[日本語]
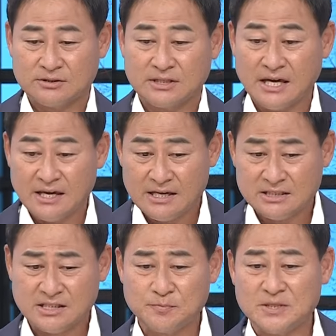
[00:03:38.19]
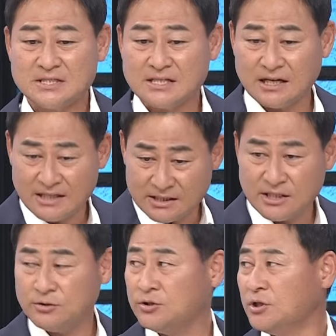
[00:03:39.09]
敬遠してピッチャーでって
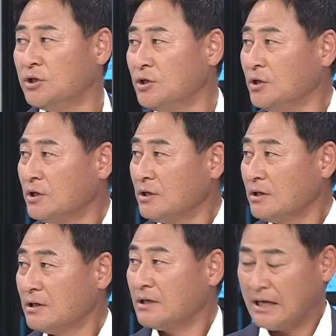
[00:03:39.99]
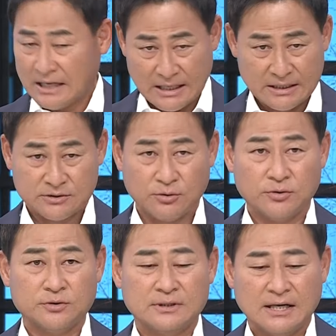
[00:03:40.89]
いうそういう打順でした、はい、はい、そ
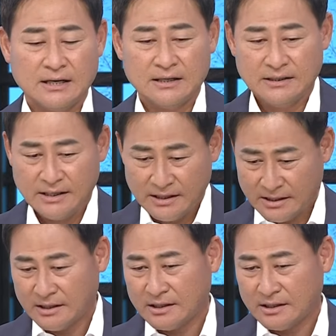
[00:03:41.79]
ういう流れで